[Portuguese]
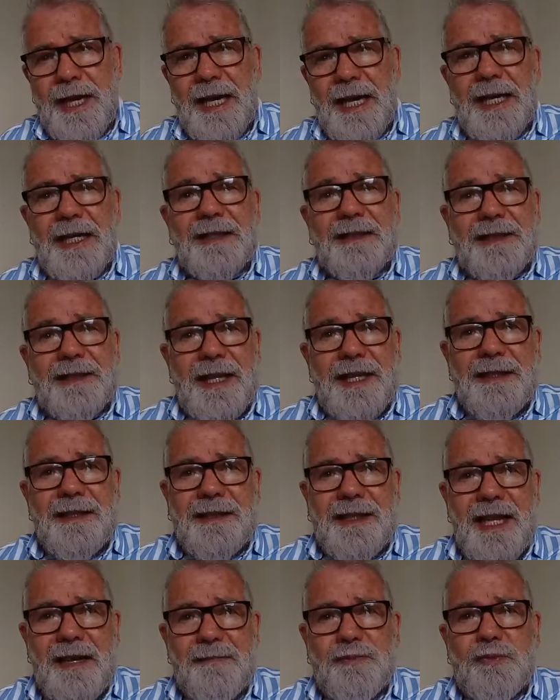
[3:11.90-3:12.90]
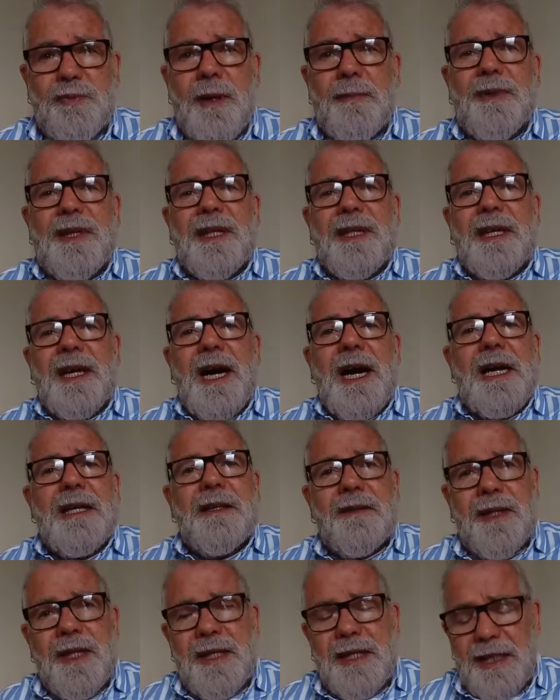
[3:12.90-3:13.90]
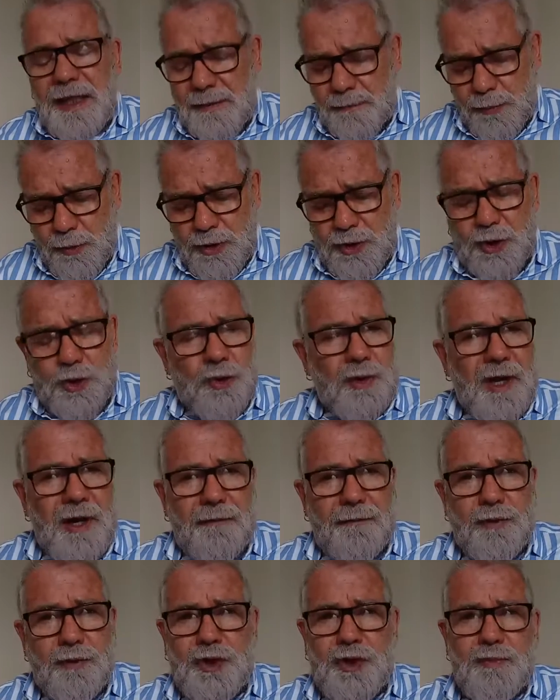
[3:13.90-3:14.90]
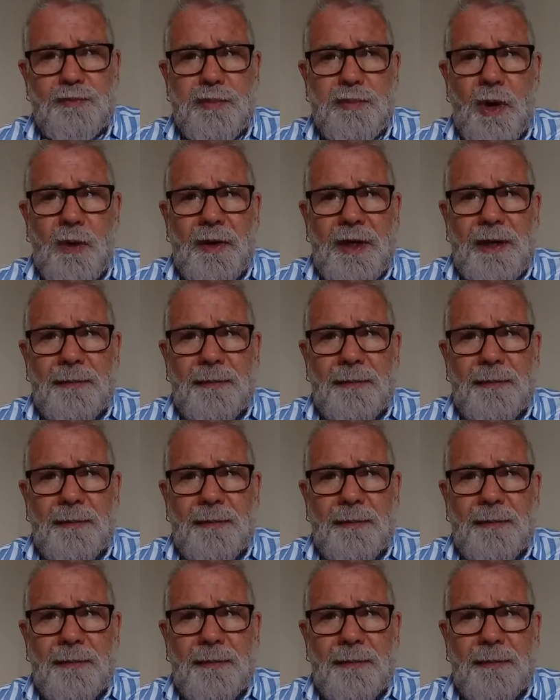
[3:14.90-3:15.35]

ela tem tempo para brincar, tem, ela pode jogar futebol,